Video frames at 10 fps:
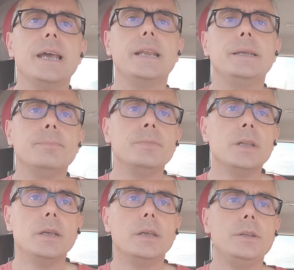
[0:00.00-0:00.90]
ieri
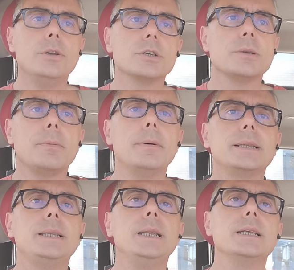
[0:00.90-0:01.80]
Josep
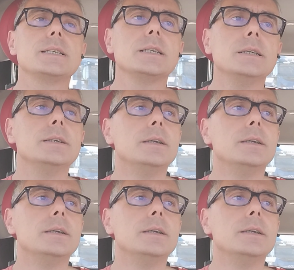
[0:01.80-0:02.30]
Martinez